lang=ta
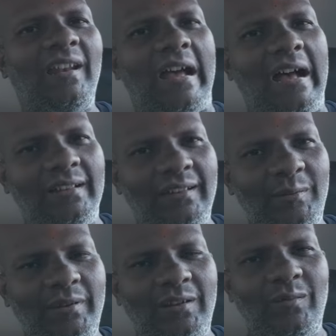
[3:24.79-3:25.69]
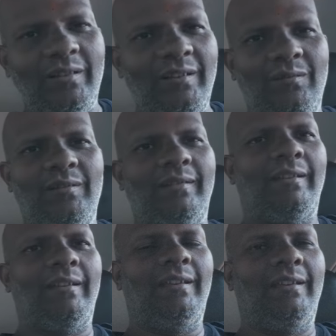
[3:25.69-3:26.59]
நான் திருப்பி என்னோடய
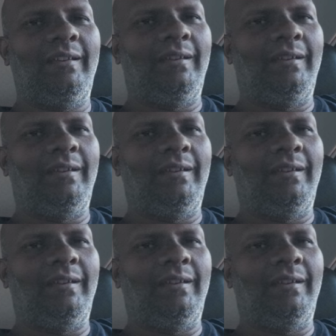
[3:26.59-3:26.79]
யூனிவர்சிட்டிக்கு